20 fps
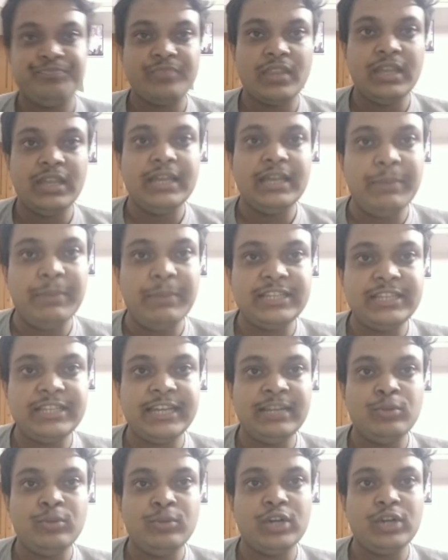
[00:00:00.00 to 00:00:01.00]
এবার দেখে নেব
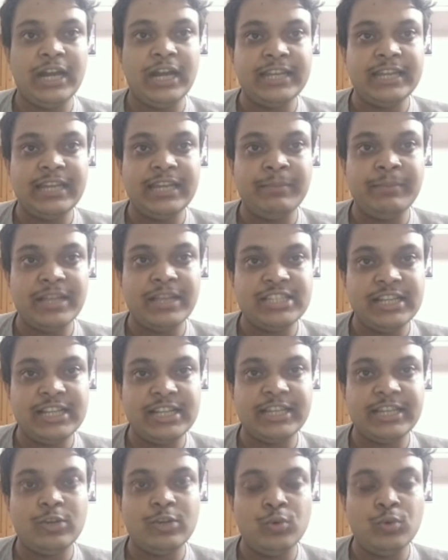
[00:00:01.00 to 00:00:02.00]
কালকের ম্যাচের আগে
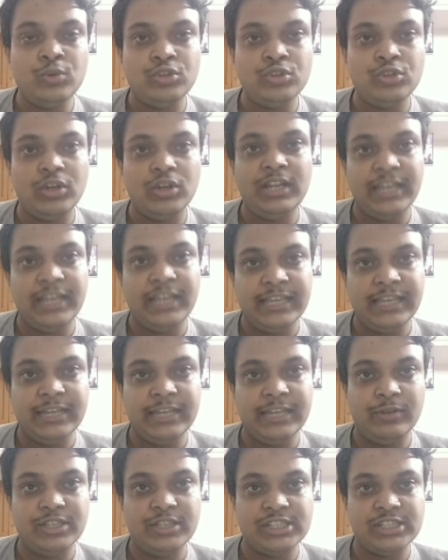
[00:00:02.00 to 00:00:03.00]
কোন দল এগিয়ে
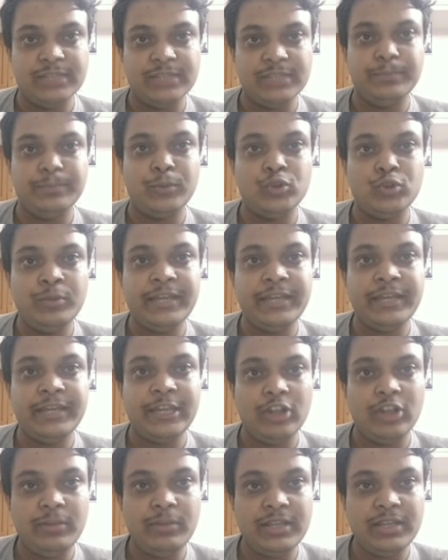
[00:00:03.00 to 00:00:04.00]
রয়েছে প্রথমে কেরল
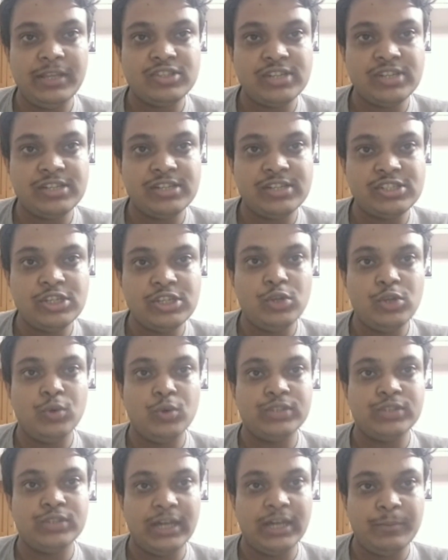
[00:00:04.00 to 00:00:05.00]
ব্লাস্টার্স ও
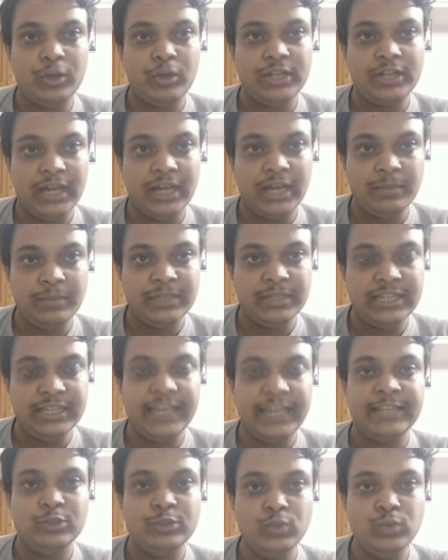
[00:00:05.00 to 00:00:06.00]
তারপর ডার্বি এই
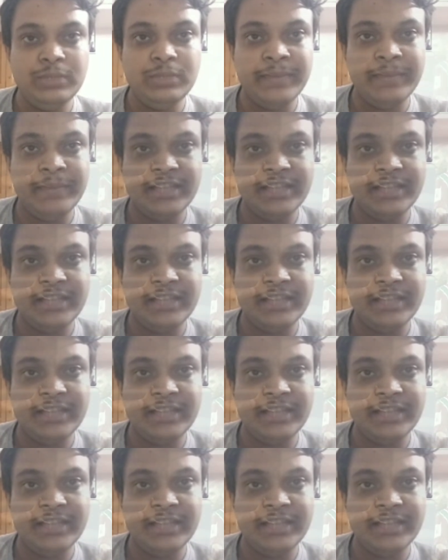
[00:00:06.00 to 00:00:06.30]
দুই ম্যাচ